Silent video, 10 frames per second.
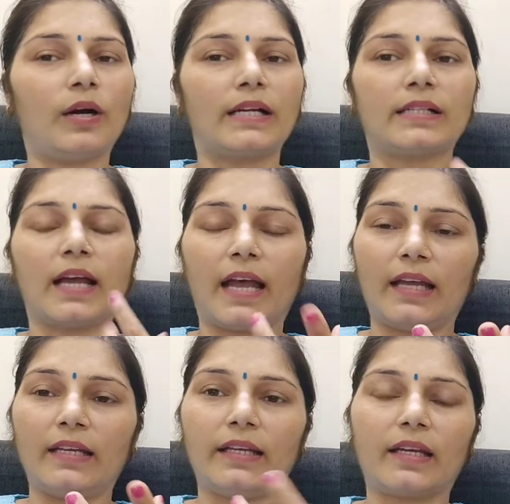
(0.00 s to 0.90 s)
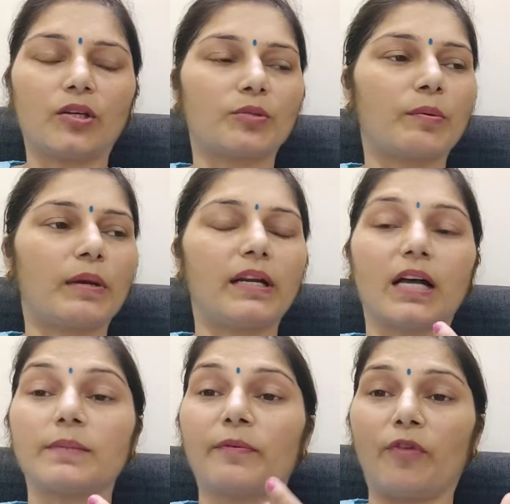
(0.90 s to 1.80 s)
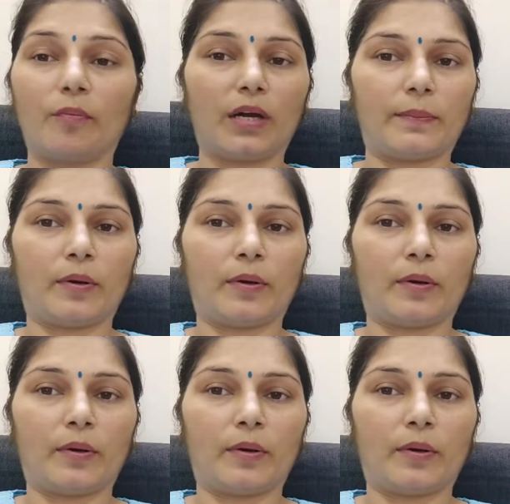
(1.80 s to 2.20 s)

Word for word: ऐसा है नहीं है कि उसमें मैं डांस परफॉर्म कर